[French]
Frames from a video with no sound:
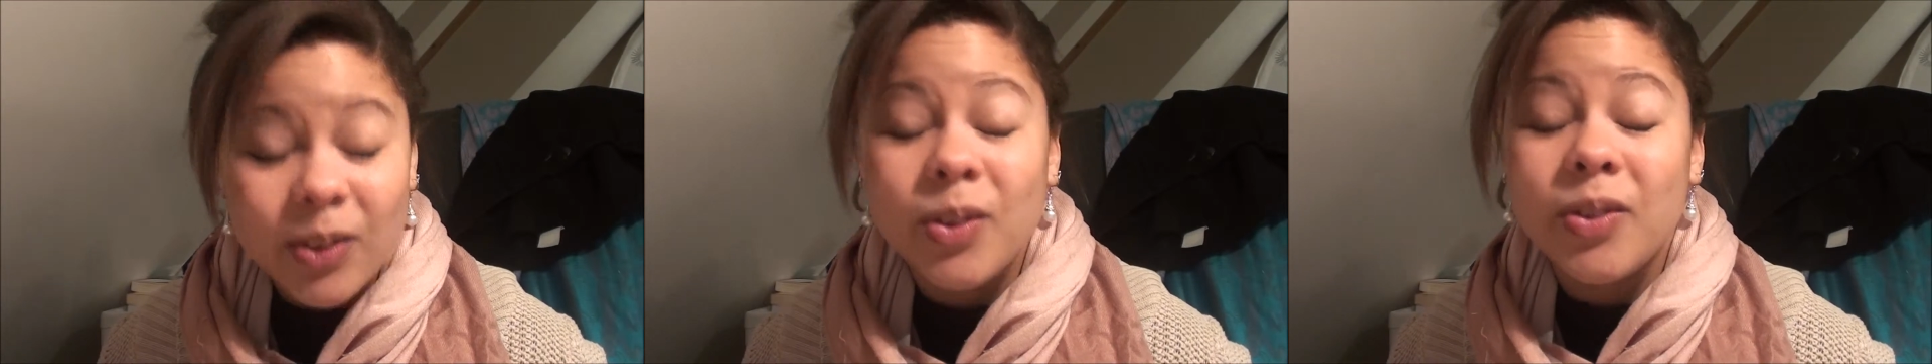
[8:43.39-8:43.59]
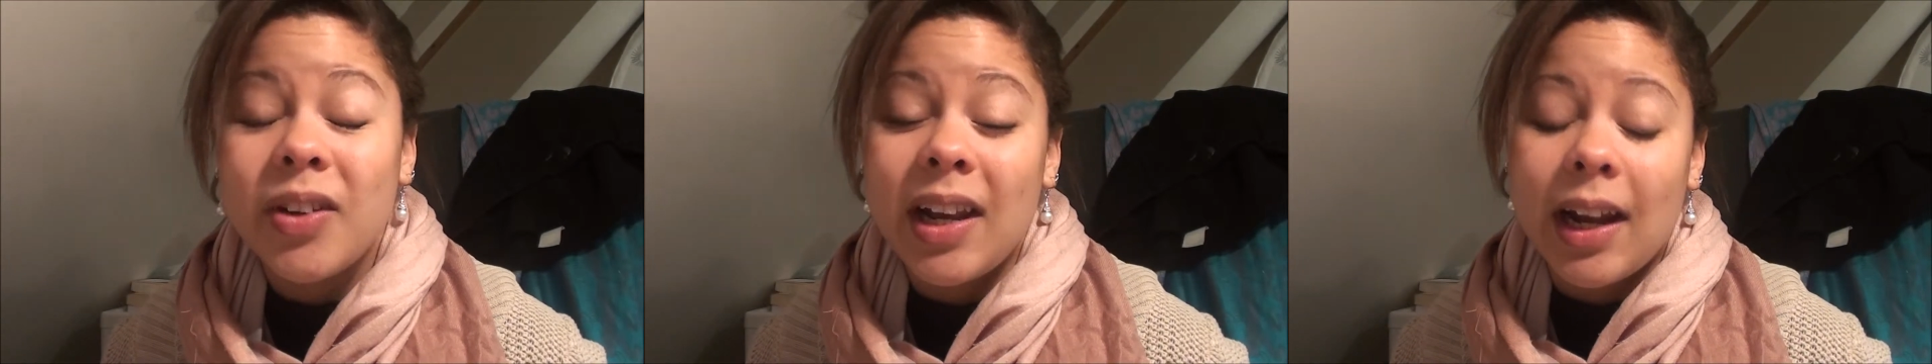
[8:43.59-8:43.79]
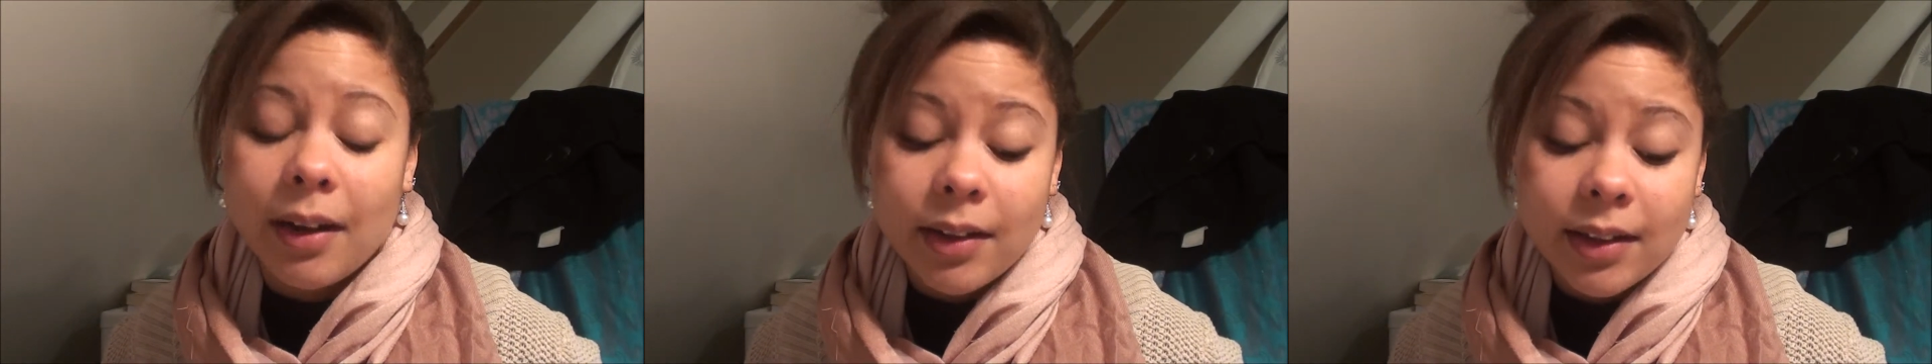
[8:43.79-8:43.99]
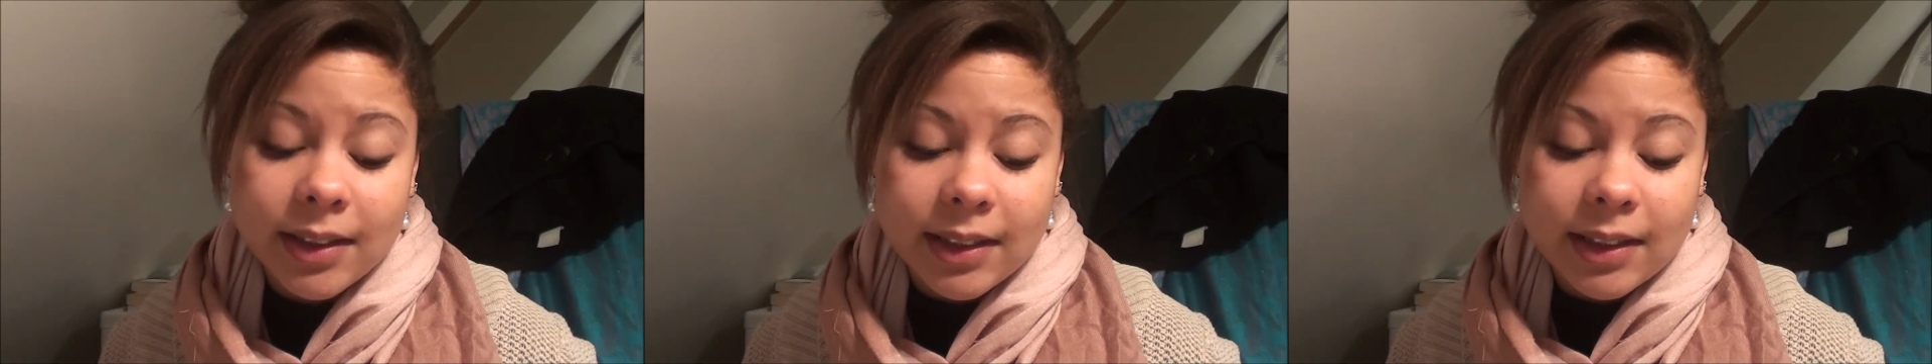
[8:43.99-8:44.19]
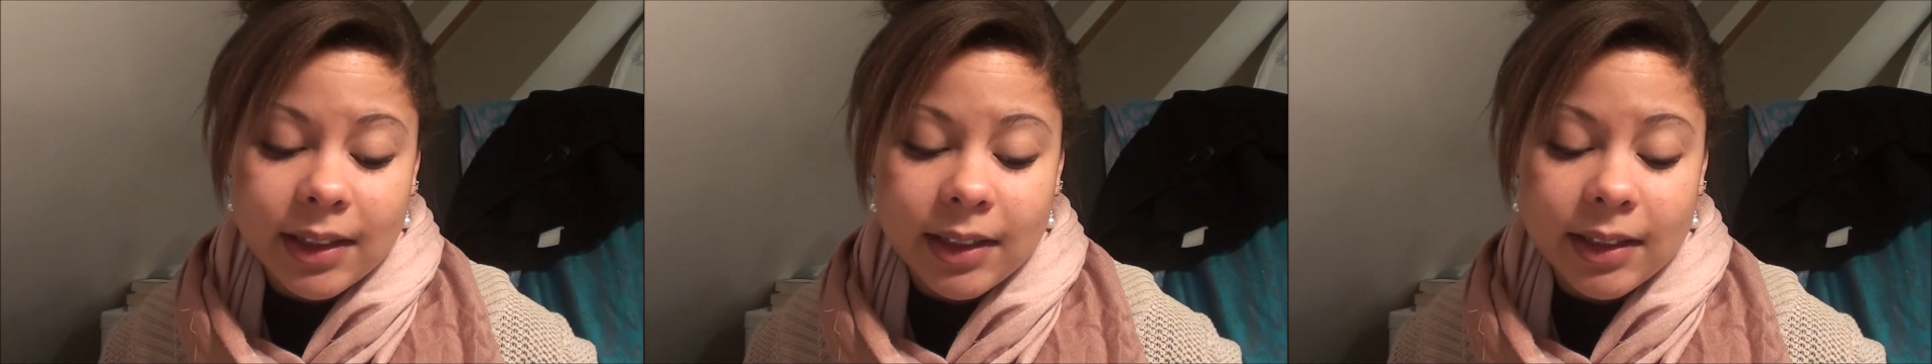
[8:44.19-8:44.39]
donc voilà,
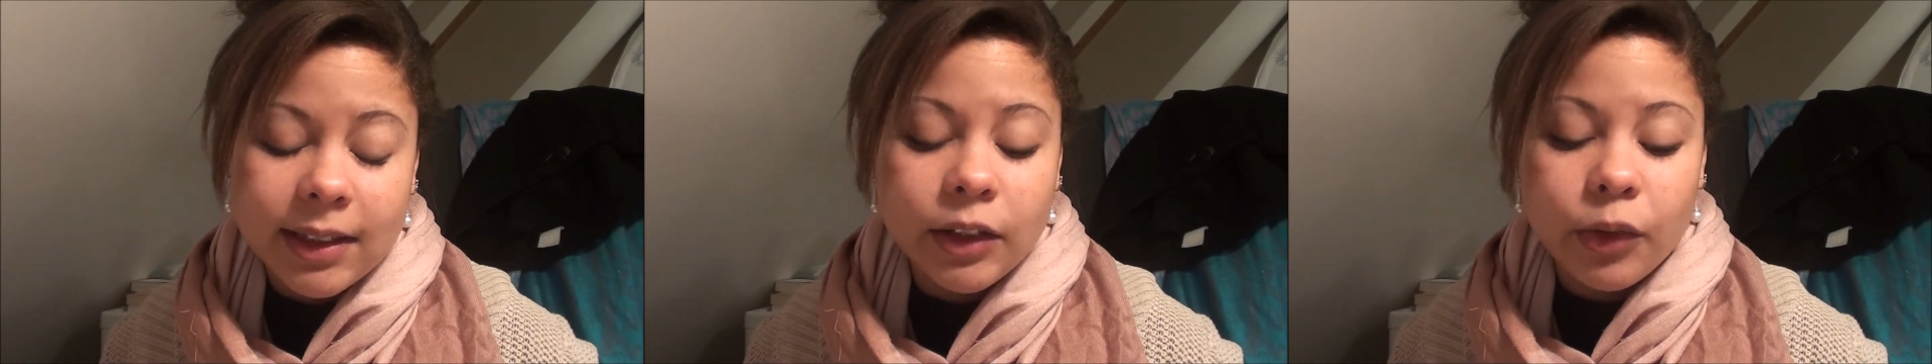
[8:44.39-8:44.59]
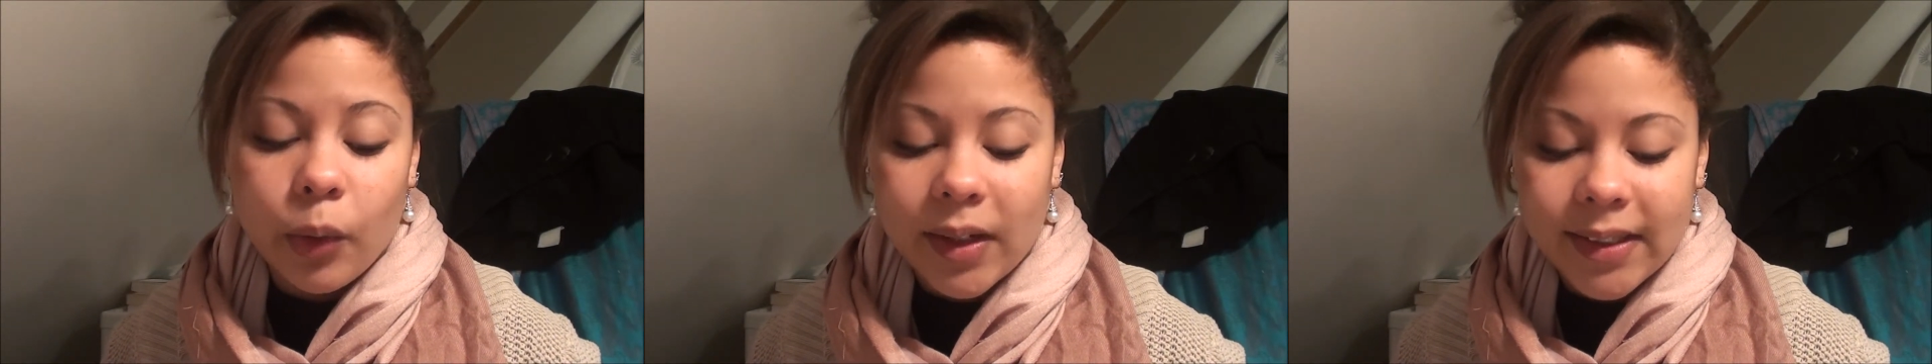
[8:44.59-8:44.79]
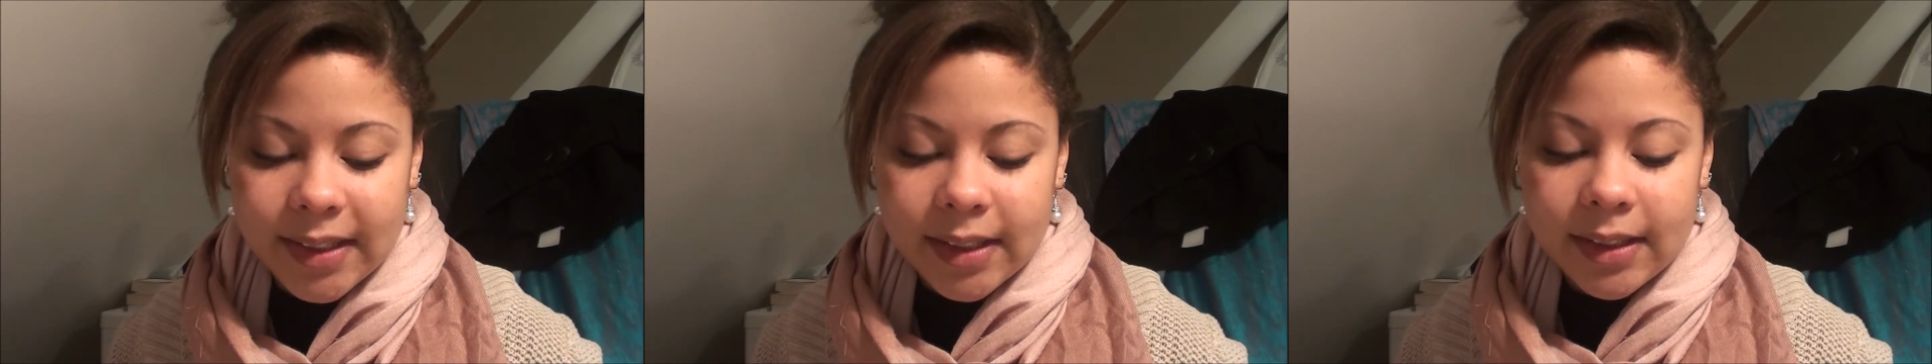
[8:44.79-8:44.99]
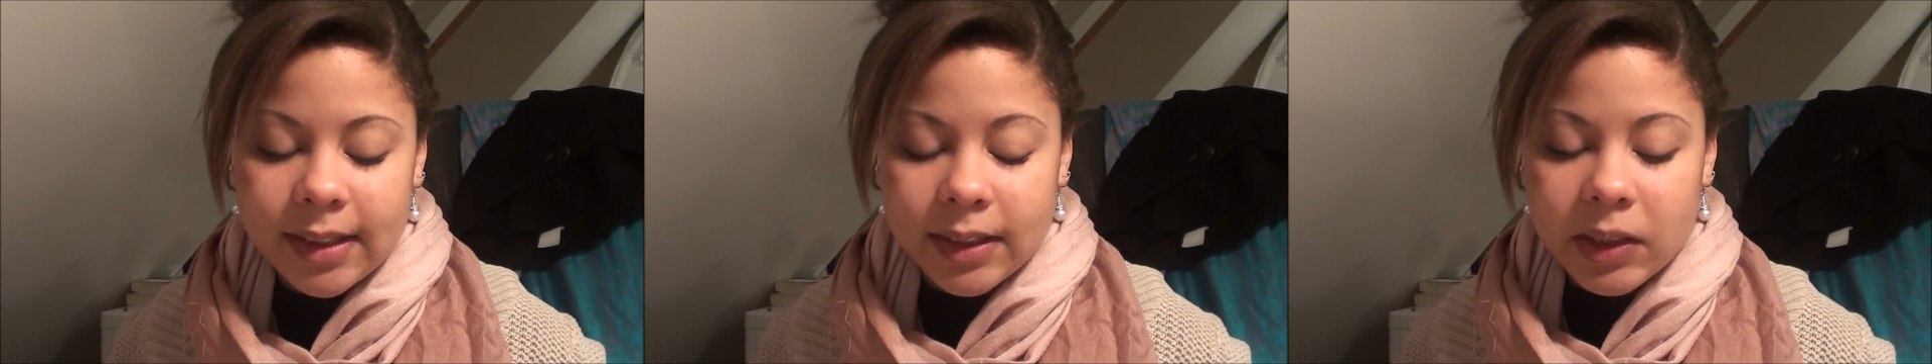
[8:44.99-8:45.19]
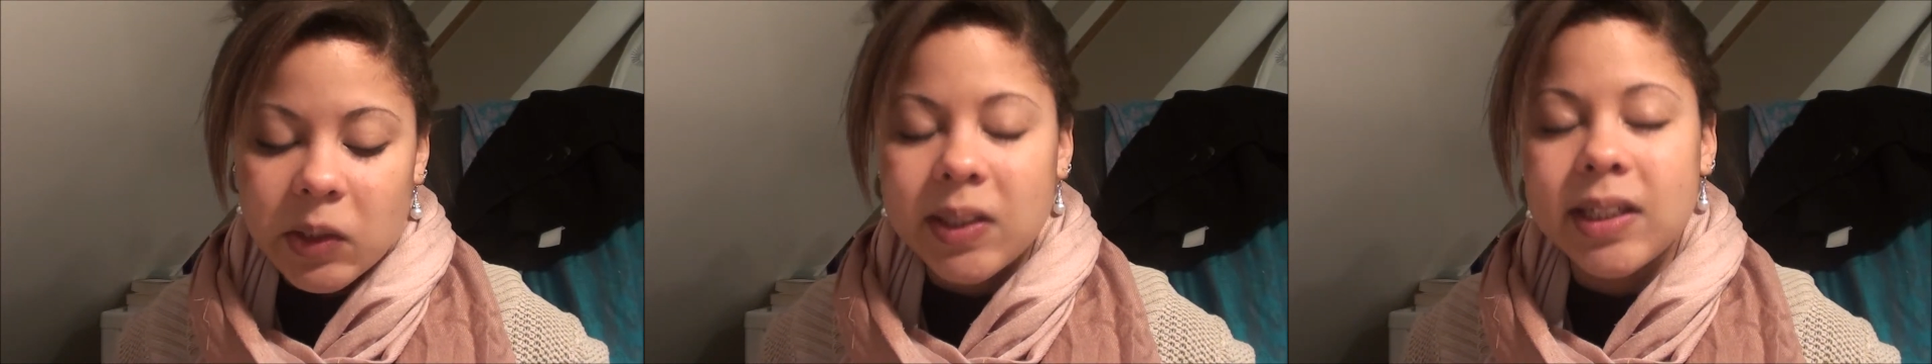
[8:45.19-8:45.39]
c'est ces trois sites
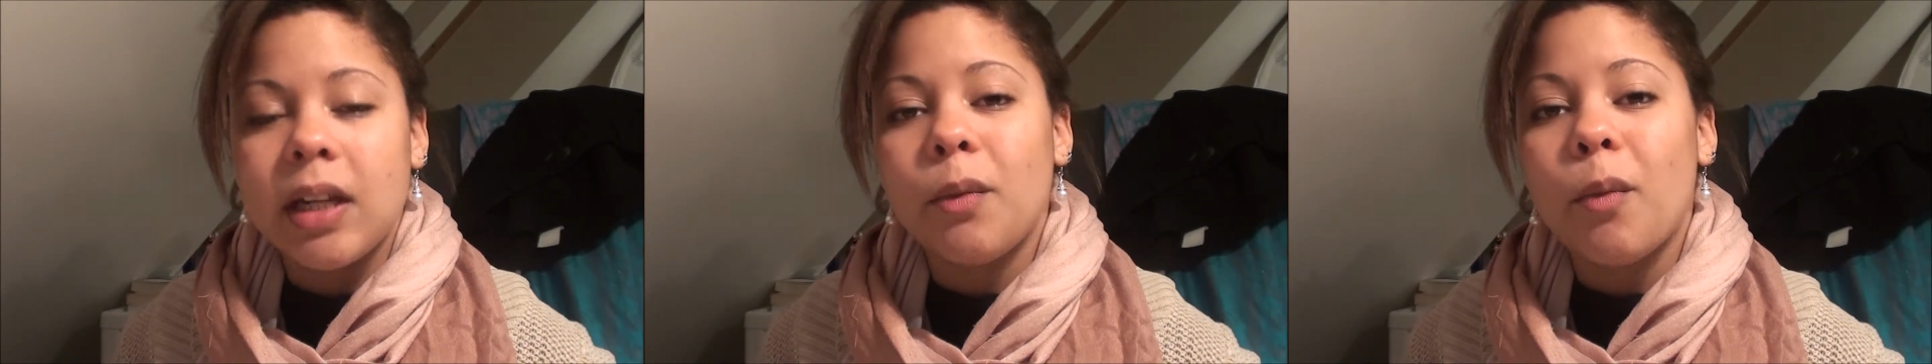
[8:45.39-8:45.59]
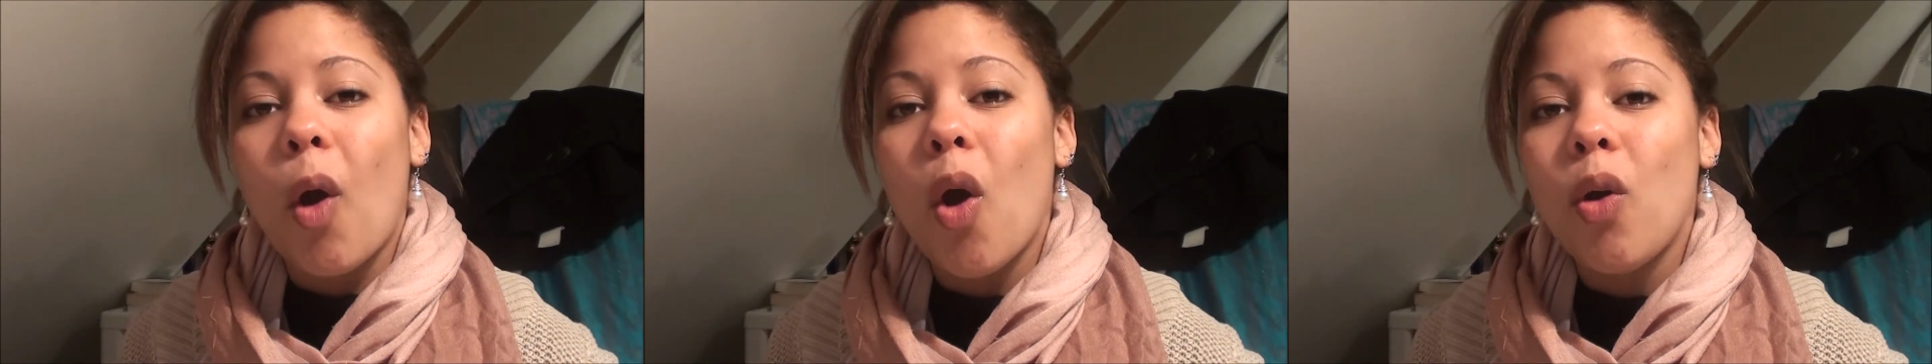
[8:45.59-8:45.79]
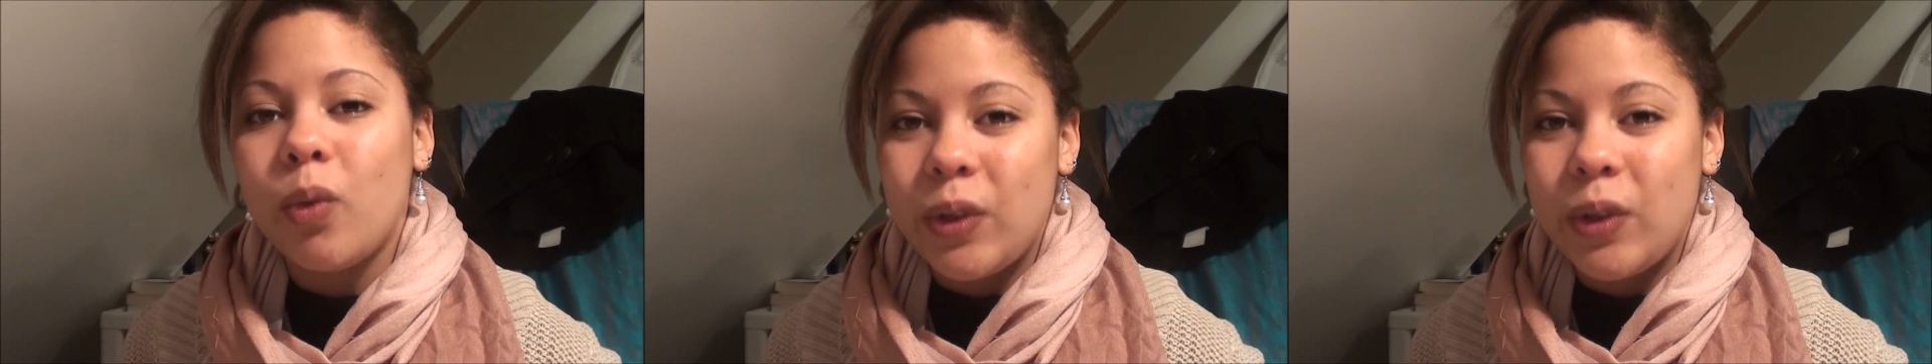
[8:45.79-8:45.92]
essentiellement